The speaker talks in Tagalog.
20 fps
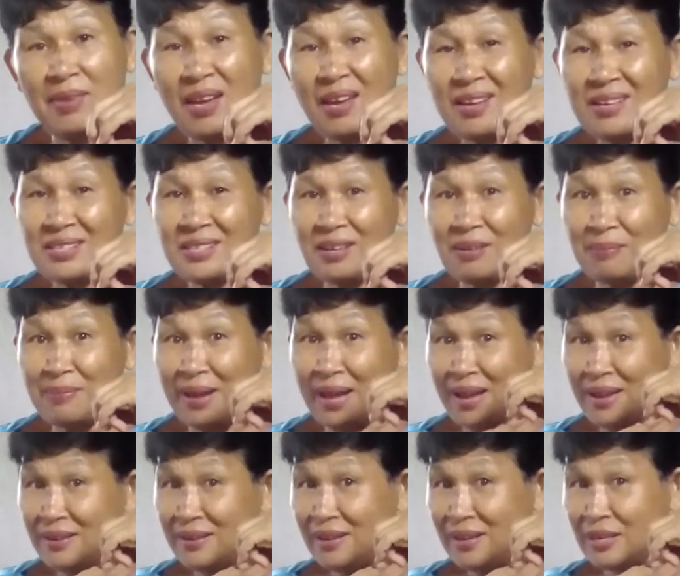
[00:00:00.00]
social naman
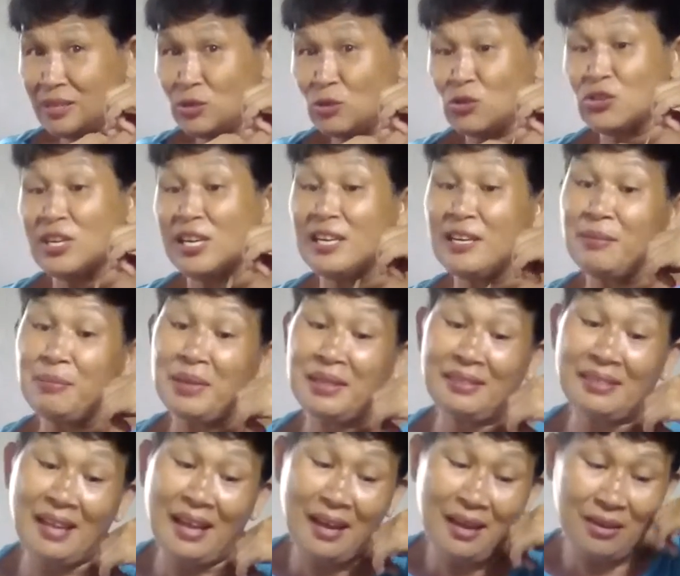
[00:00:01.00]
tayo.
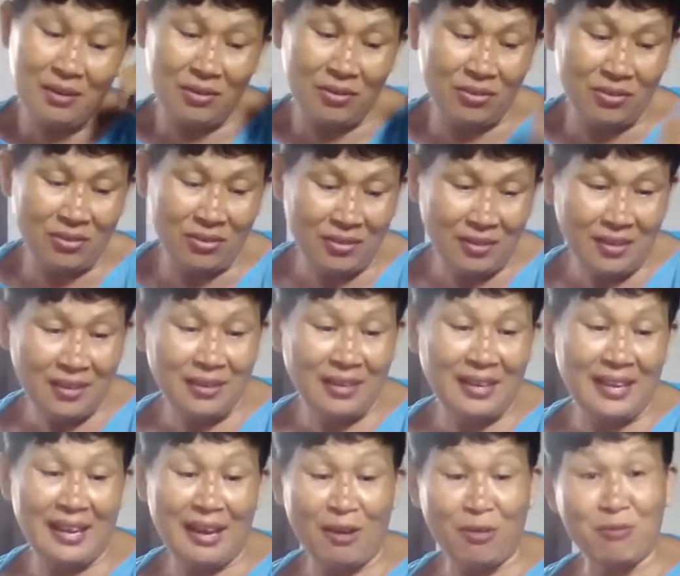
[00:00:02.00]
Kaya kumbaga,
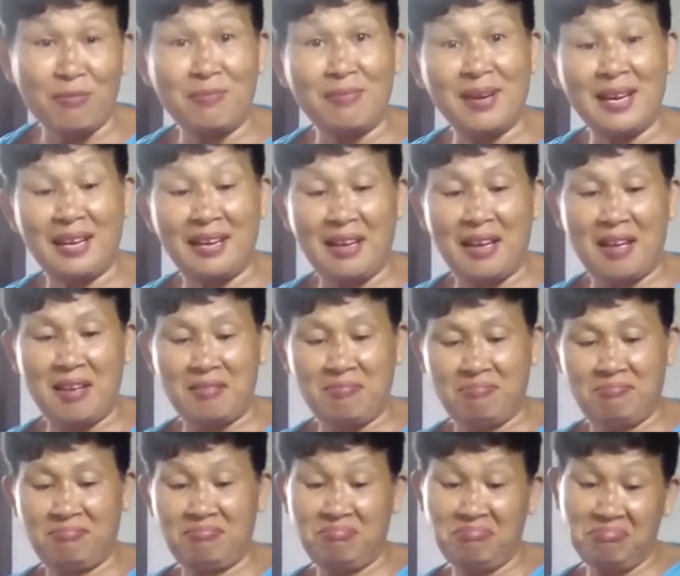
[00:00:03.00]
hmm,
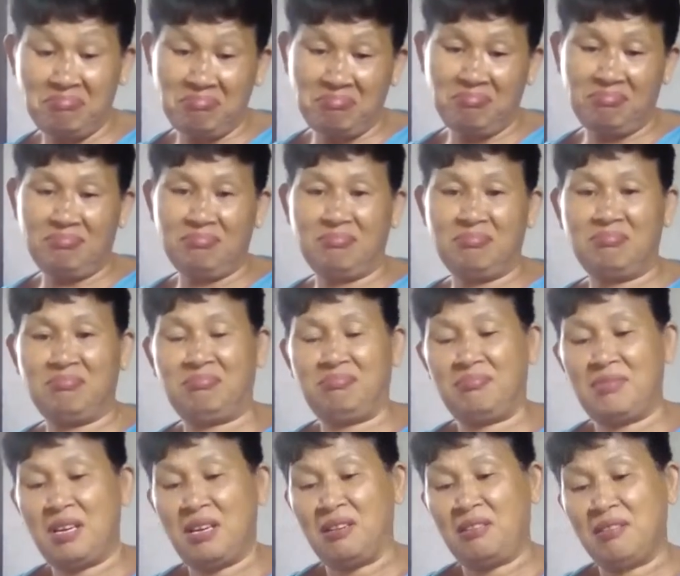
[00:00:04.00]
hindi
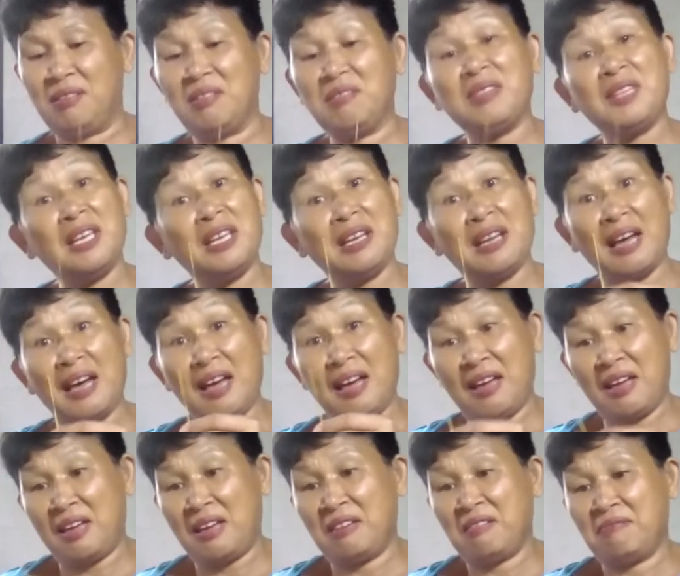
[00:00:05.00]
na.
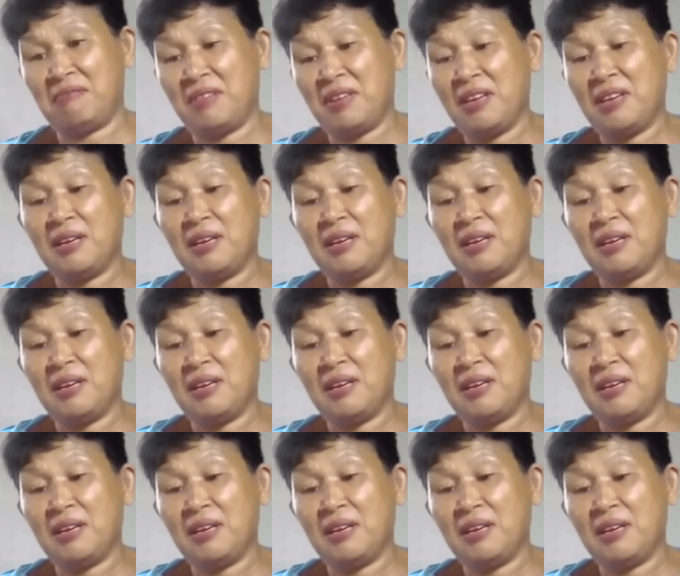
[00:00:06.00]
Kasi,